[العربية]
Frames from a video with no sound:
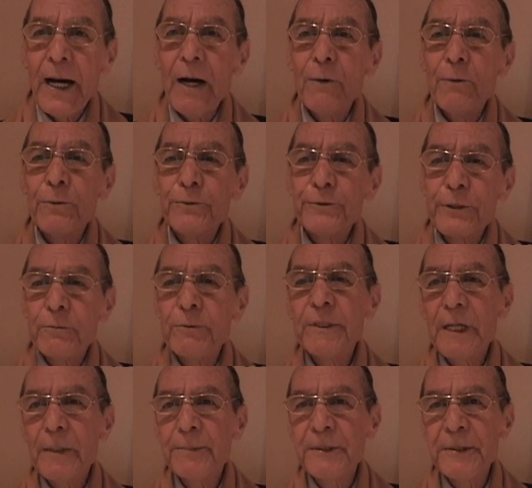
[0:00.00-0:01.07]
قاو
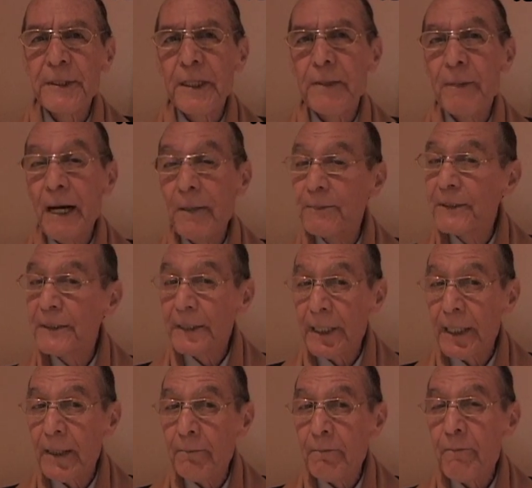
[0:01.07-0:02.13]
وتشوفوا عبد الكريم عبد
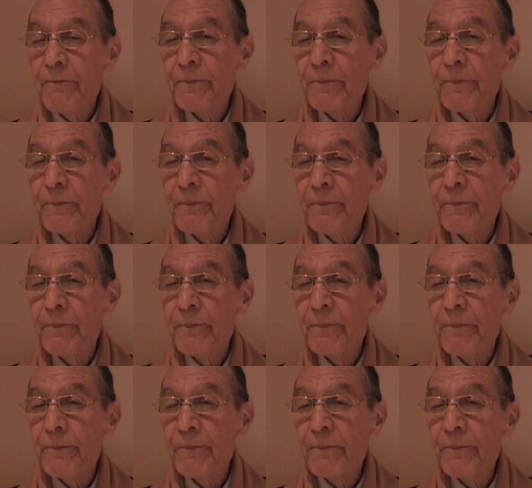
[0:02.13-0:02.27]
الكريم